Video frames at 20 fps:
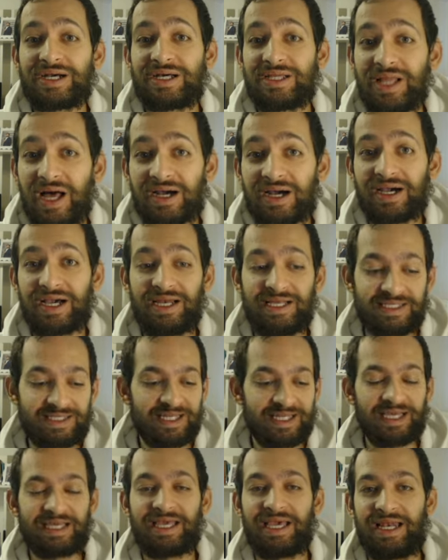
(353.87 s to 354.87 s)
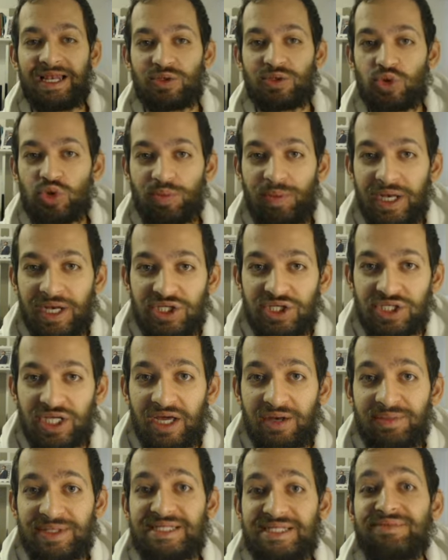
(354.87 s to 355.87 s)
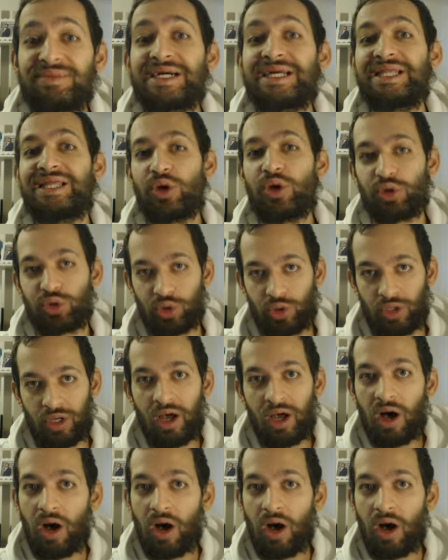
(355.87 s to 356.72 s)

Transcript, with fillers: Klan Kalesi'nden gelen süper ejder bizi mıhlıyordu.